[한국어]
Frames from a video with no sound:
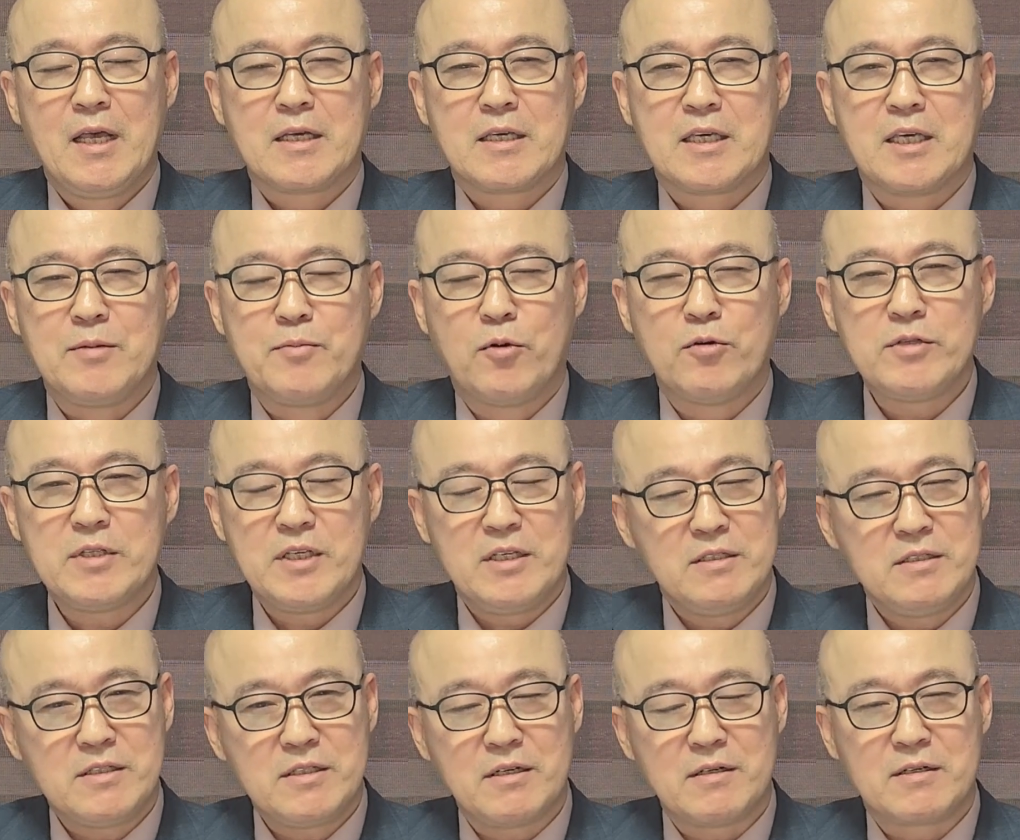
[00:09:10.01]
기본
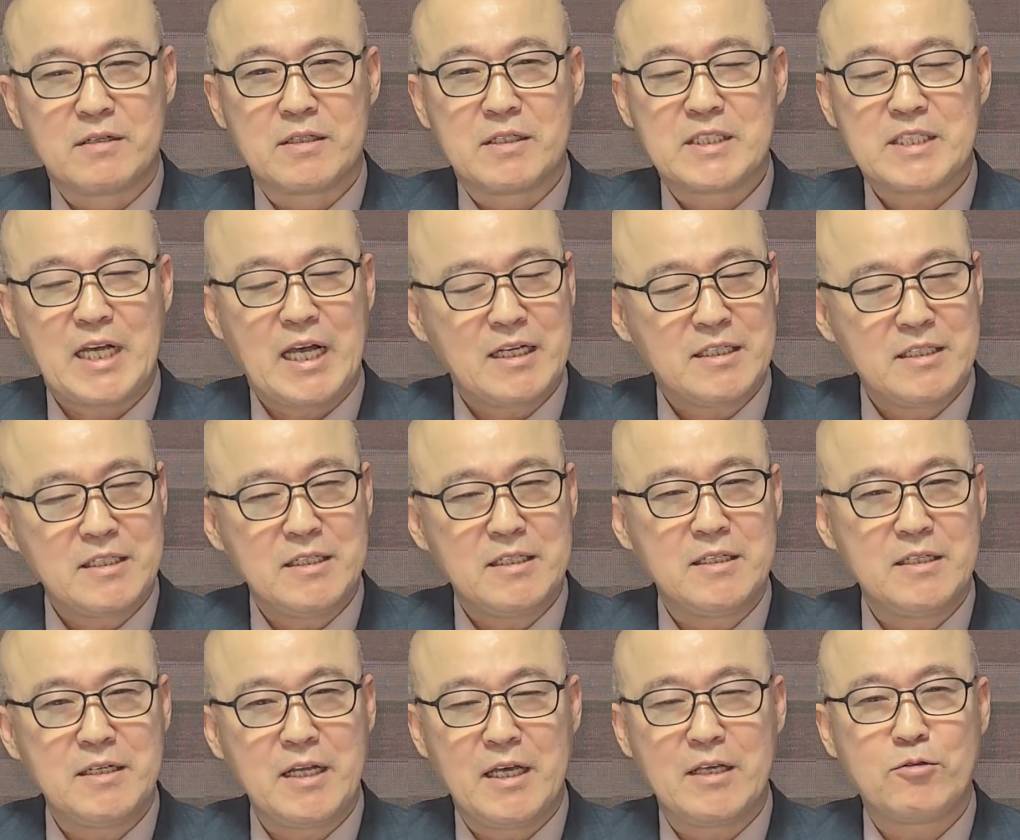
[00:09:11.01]
인성,
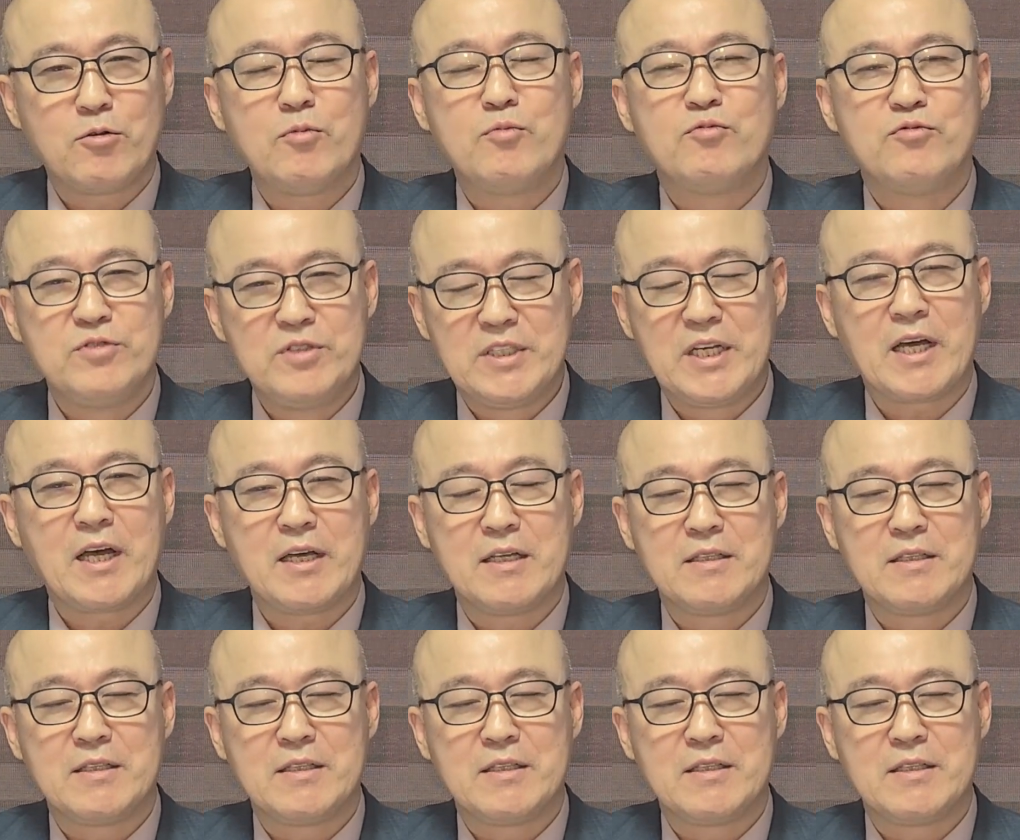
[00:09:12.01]
자질에도 문제가